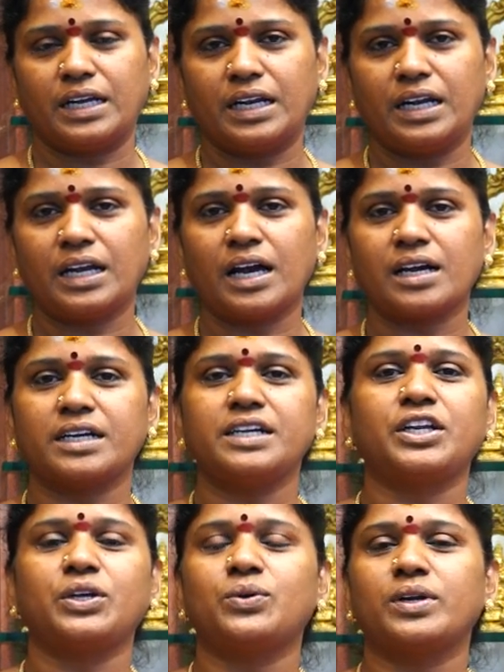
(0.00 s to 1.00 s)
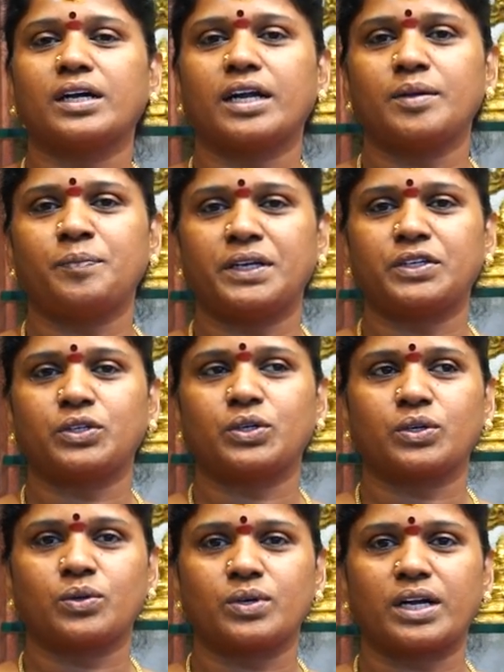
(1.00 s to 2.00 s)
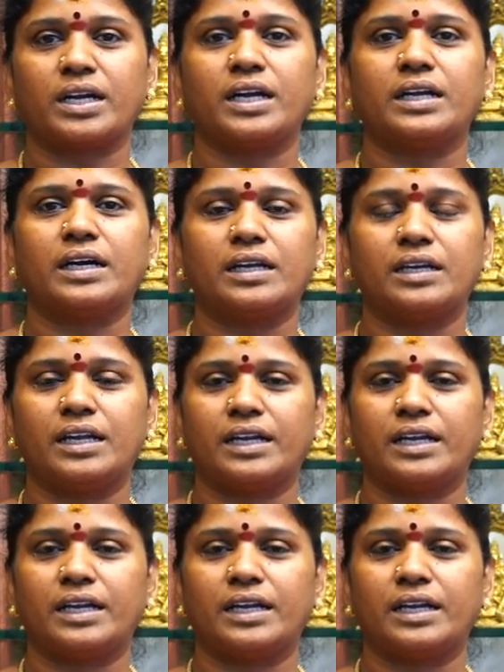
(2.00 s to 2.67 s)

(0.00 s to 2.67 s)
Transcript: எல்லா கண்ட்ரிக்கும் நாங்கள் அனுப்பிட்டு இருக்கிறோம் கனடா